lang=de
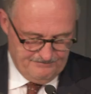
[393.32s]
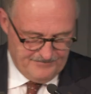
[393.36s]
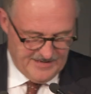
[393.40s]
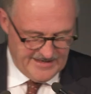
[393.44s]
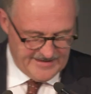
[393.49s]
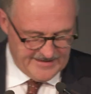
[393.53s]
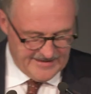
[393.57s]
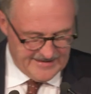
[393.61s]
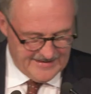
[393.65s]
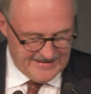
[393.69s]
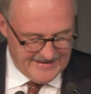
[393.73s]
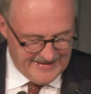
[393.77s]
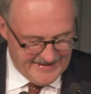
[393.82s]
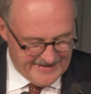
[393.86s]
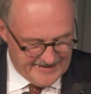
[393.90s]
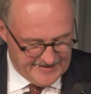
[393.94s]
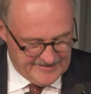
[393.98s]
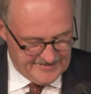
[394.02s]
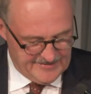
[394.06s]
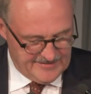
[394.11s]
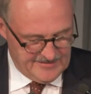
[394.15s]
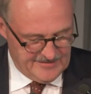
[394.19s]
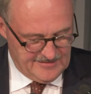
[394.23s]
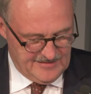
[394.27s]
Bei den
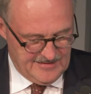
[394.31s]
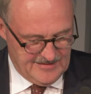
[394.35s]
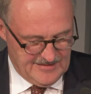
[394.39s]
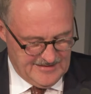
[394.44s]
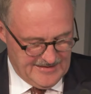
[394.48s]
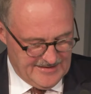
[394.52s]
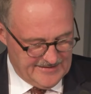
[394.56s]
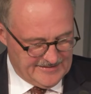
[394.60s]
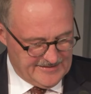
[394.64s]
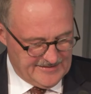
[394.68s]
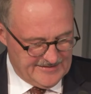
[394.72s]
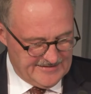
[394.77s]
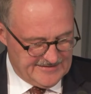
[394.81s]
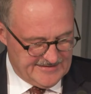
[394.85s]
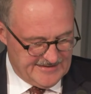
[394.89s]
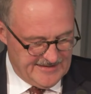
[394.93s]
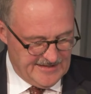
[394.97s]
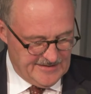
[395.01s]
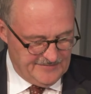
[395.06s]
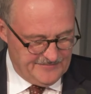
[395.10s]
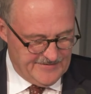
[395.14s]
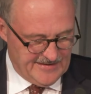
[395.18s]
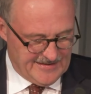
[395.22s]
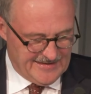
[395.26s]
Lehrenden
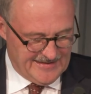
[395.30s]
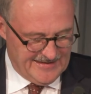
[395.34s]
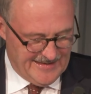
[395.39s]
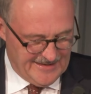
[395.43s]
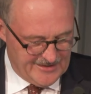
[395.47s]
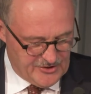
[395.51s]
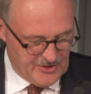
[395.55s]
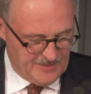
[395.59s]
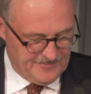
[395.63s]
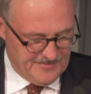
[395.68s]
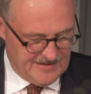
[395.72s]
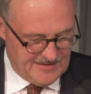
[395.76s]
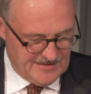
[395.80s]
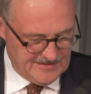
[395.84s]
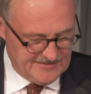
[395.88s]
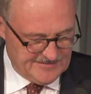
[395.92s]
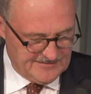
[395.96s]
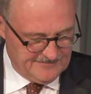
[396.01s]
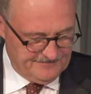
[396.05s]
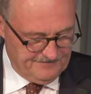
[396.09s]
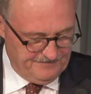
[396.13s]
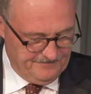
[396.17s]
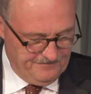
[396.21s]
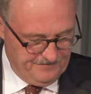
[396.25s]
adressieren wir
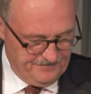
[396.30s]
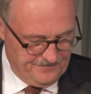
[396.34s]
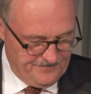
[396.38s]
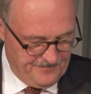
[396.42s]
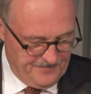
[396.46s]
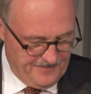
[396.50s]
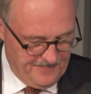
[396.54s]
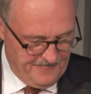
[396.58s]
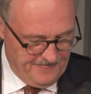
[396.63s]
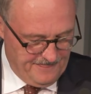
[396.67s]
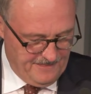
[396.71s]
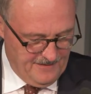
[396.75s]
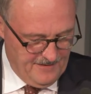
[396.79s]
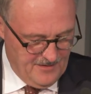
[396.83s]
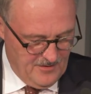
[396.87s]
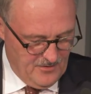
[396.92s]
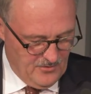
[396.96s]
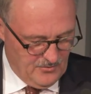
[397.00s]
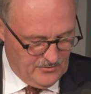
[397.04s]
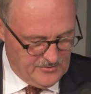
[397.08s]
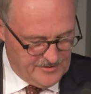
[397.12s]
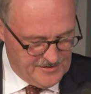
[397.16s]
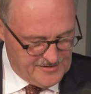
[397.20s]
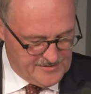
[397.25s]
gleichermaßen,
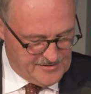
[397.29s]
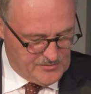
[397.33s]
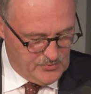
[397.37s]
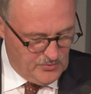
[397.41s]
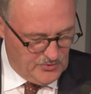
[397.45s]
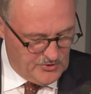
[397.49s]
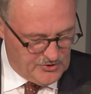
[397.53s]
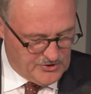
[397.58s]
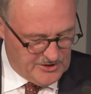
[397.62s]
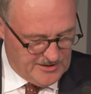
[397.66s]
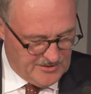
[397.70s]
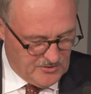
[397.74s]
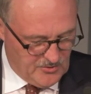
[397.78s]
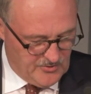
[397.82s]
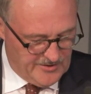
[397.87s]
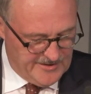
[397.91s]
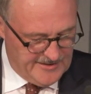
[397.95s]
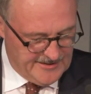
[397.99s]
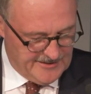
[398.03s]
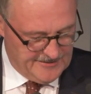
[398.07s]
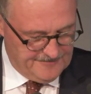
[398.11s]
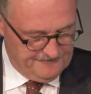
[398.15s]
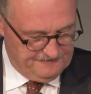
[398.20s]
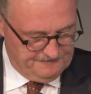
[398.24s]
und das tue ich auch
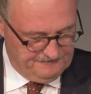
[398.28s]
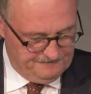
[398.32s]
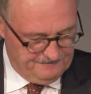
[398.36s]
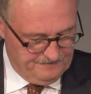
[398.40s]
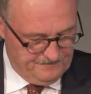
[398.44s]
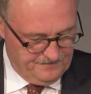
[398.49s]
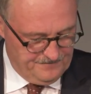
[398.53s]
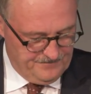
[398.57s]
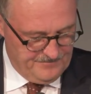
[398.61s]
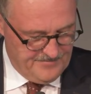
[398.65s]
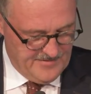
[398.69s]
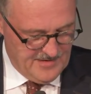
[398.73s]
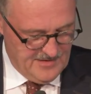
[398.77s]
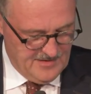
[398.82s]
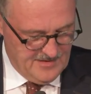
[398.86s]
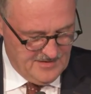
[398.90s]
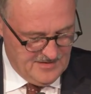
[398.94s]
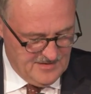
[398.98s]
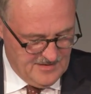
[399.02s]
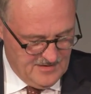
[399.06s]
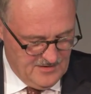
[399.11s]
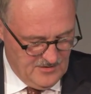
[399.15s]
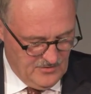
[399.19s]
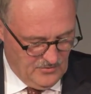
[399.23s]
hier,
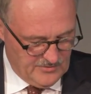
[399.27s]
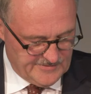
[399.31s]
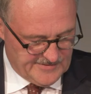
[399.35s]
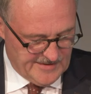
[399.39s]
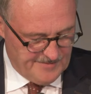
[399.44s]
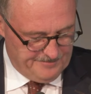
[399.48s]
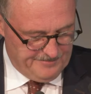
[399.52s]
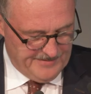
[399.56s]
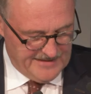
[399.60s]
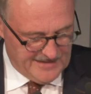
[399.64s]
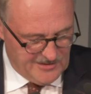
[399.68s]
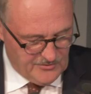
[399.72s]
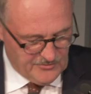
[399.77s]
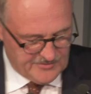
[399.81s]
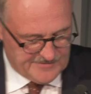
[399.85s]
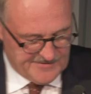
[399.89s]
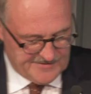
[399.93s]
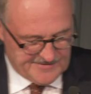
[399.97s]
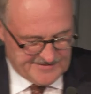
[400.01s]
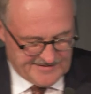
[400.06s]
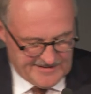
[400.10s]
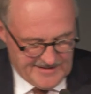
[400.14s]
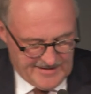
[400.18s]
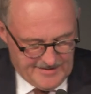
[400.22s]
unser
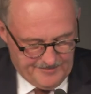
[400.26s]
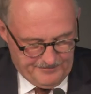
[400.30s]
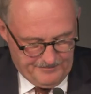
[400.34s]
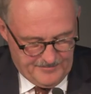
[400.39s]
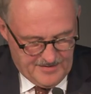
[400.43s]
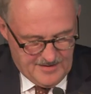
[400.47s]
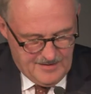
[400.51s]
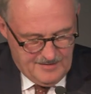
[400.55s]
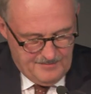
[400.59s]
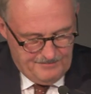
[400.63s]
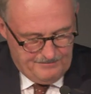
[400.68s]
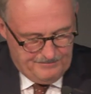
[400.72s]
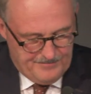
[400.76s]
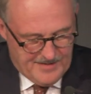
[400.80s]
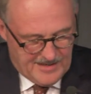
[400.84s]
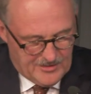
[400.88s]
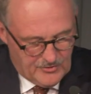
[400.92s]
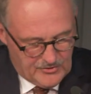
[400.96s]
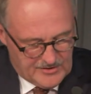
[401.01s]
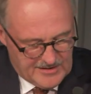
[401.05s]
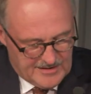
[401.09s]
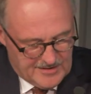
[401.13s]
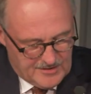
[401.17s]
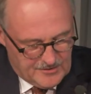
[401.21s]
Bildungssystem
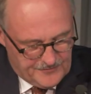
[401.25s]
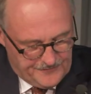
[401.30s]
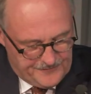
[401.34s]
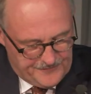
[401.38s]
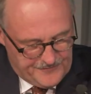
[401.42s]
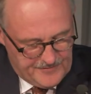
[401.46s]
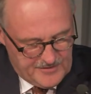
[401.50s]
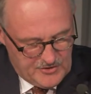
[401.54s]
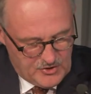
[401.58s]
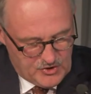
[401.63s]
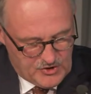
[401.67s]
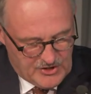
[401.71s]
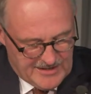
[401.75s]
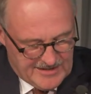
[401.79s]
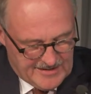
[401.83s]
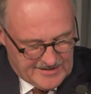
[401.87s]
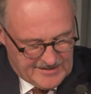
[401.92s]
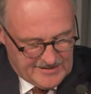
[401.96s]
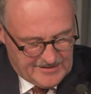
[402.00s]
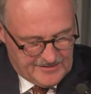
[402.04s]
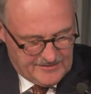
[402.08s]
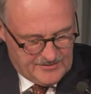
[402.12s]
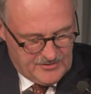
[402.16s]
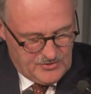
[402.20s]
baut auf
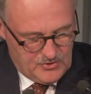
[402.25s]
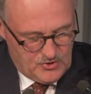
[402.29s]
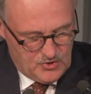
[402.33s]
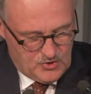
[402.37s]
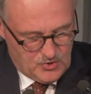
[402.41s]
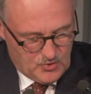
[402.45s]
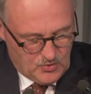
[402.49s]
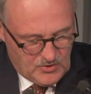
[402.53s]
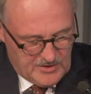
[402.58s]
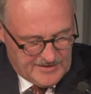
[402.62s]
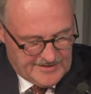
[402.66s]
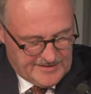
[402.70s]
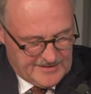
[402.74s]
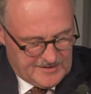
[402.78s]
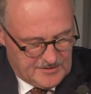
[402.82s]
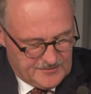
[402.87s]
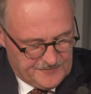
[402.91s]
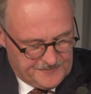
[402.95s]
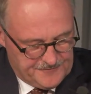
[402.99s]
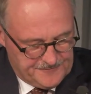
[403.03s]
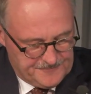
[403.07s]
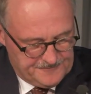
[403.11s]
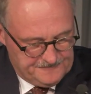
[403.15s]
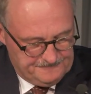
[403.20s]
starken Schulen
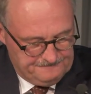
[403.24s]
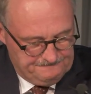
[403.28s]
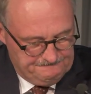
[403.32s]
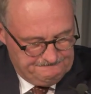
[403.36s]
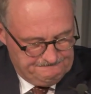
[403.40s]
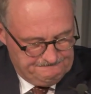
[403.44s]
auf.